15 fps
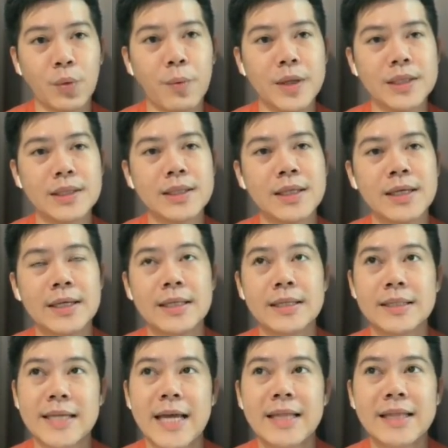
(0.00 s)
我们
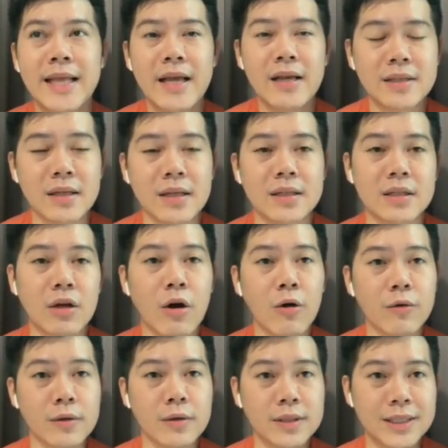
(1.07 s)
在内审的时
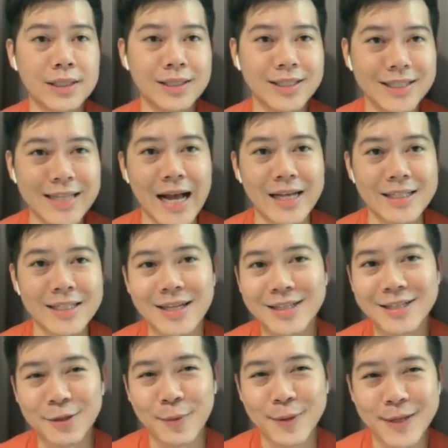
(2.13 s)
候是长
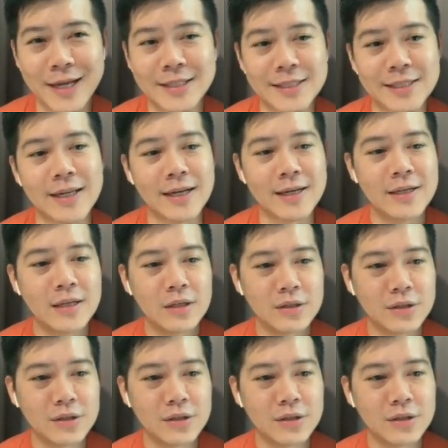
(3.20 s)
成什么样子的？